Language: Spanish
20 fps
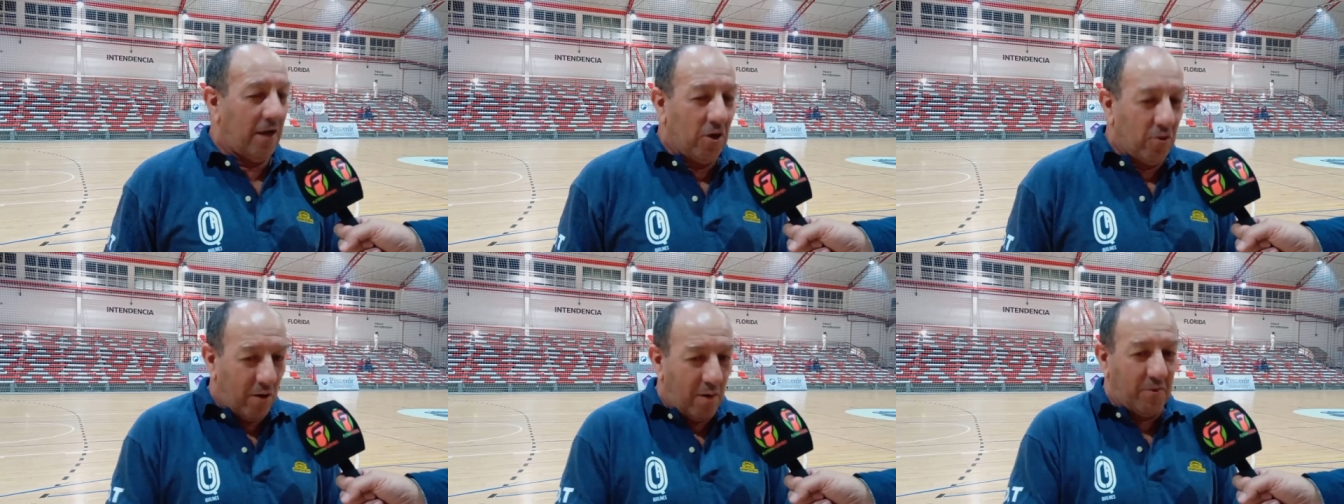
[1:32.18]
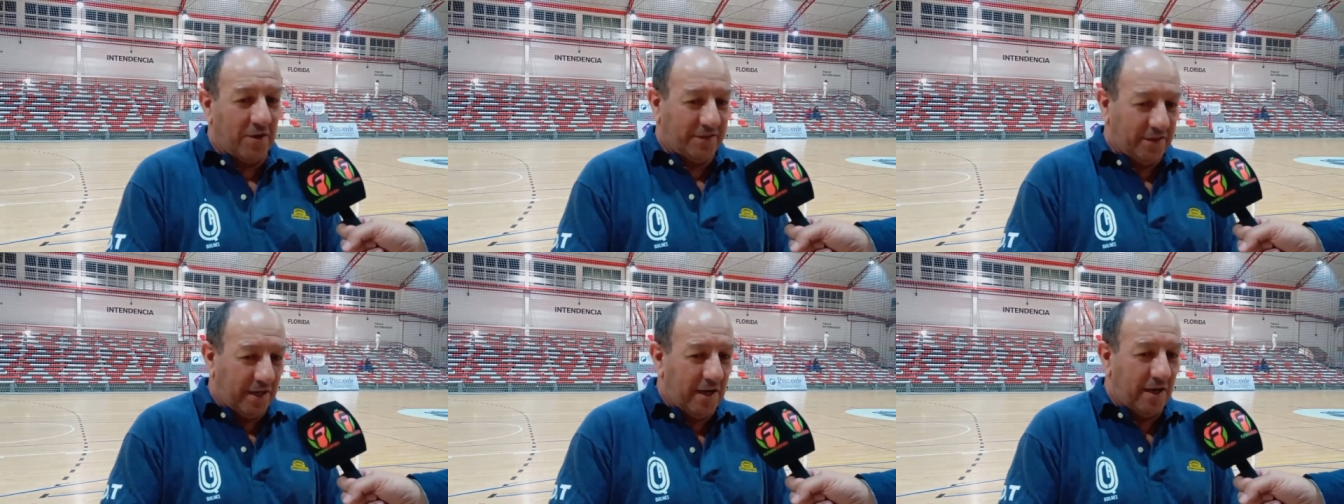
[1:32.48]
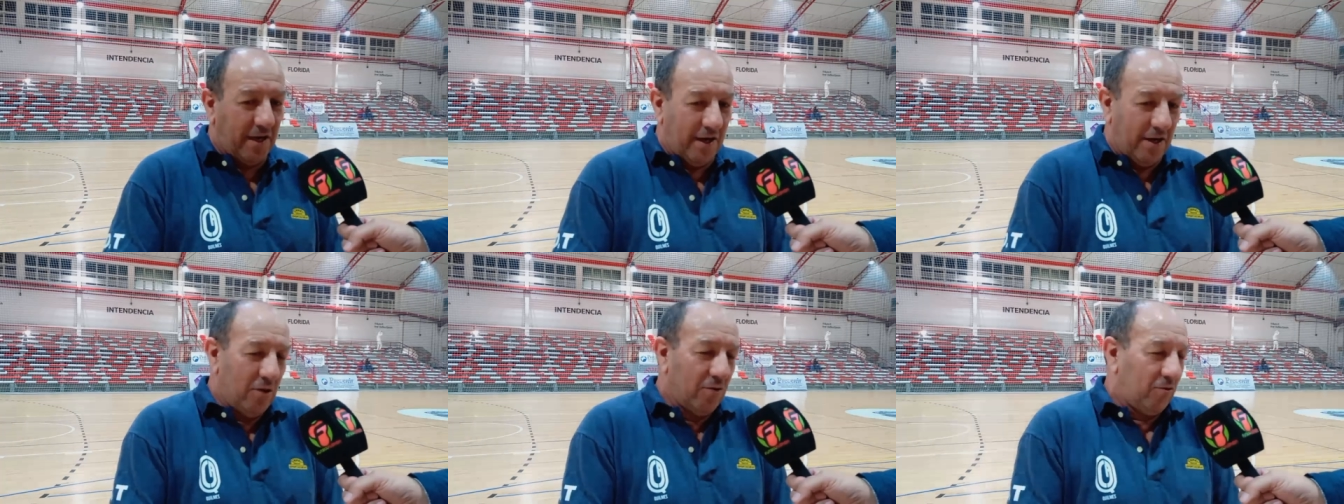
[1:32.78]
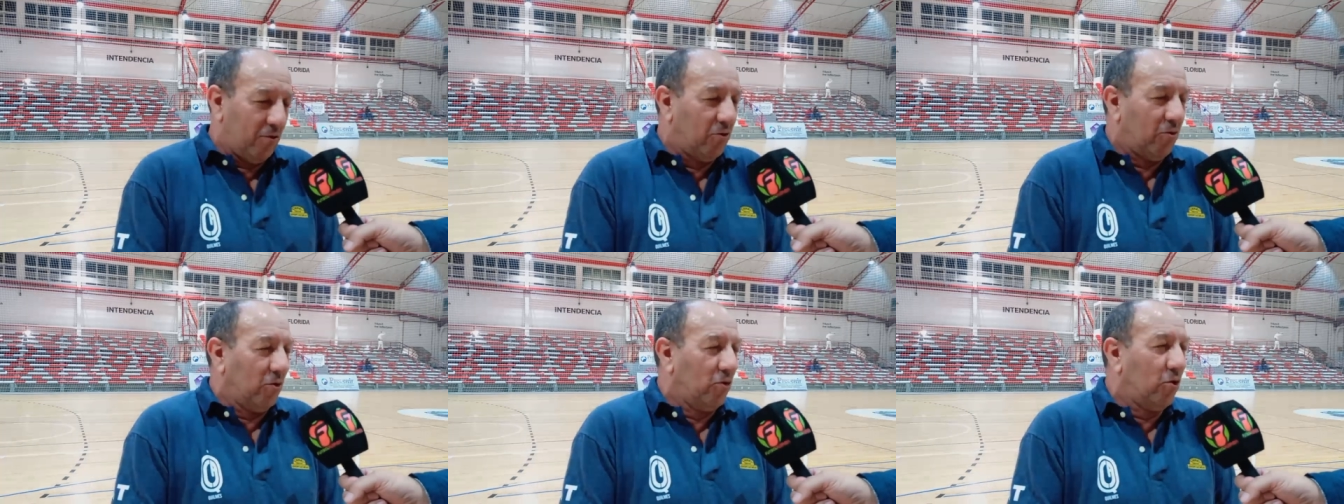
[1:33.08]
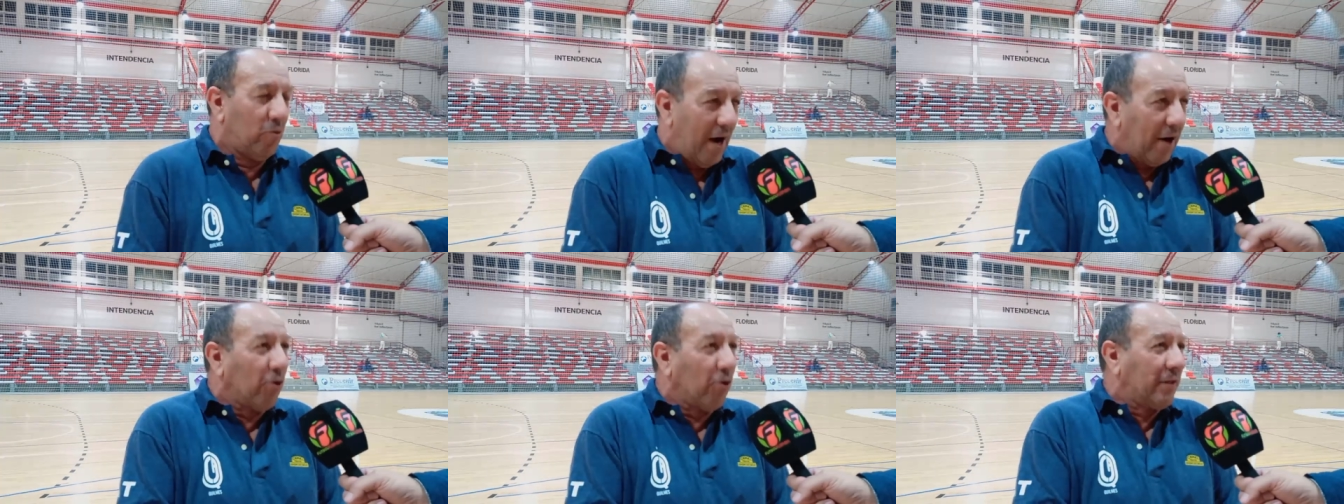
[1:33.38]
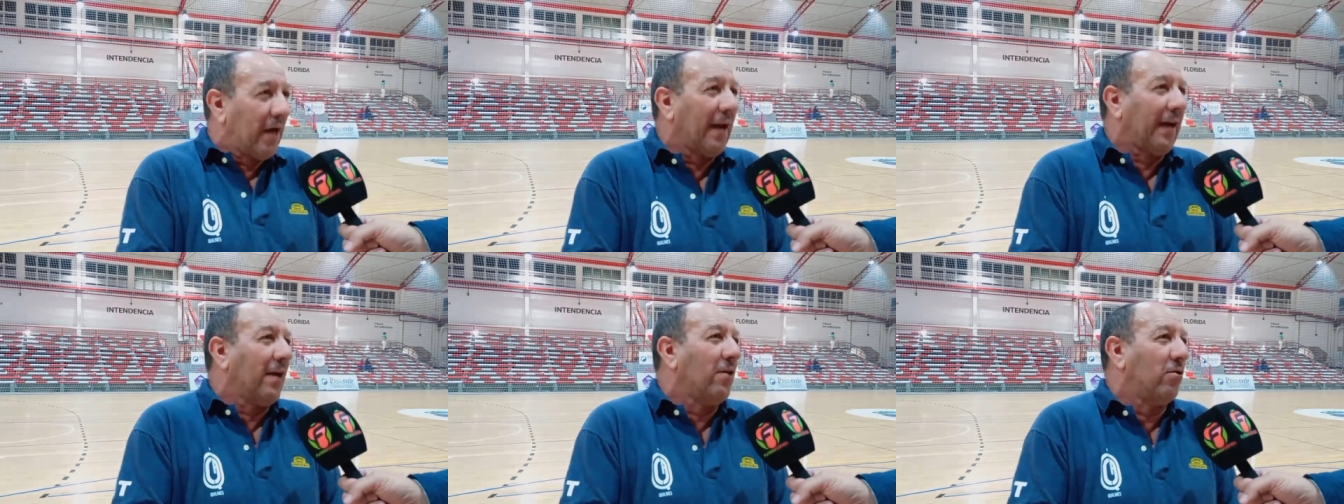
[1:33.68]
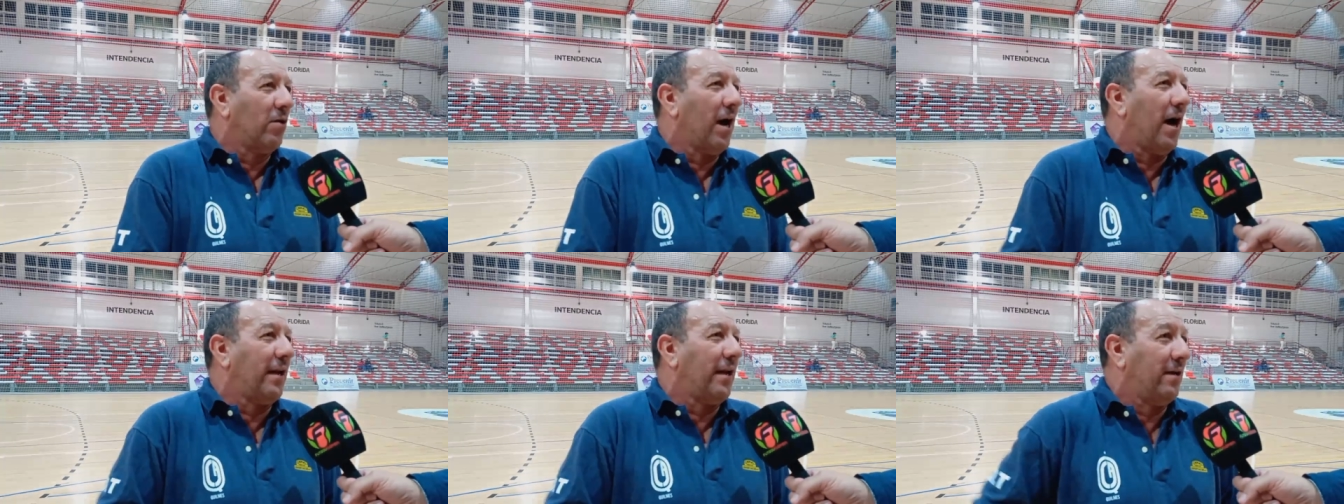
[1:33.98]
eh, nos, vamos a hacer, nos va a costar que
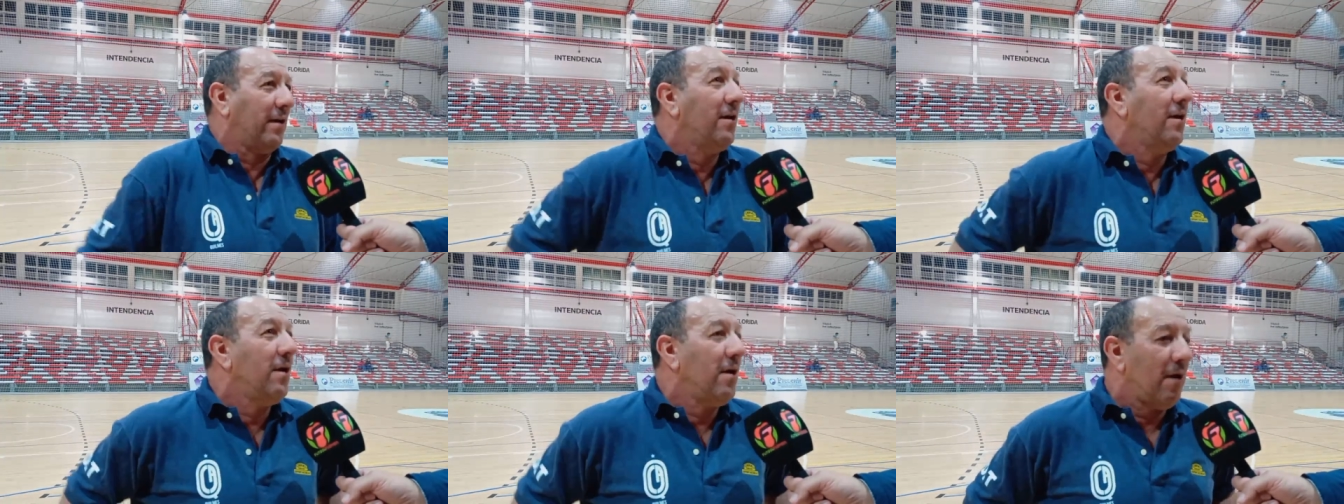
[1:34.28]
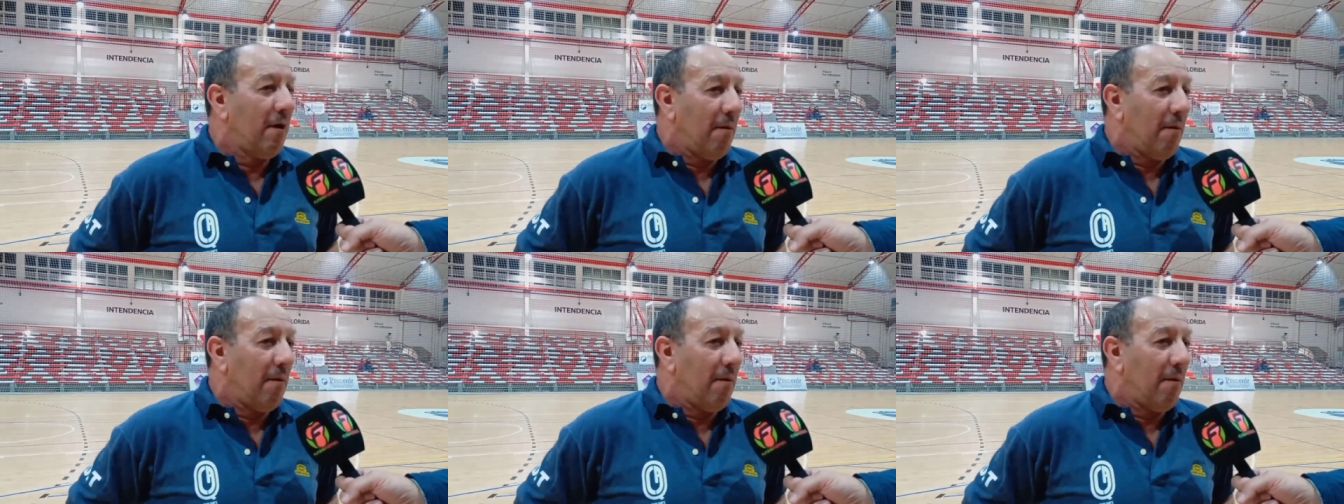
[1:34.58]
nos ganen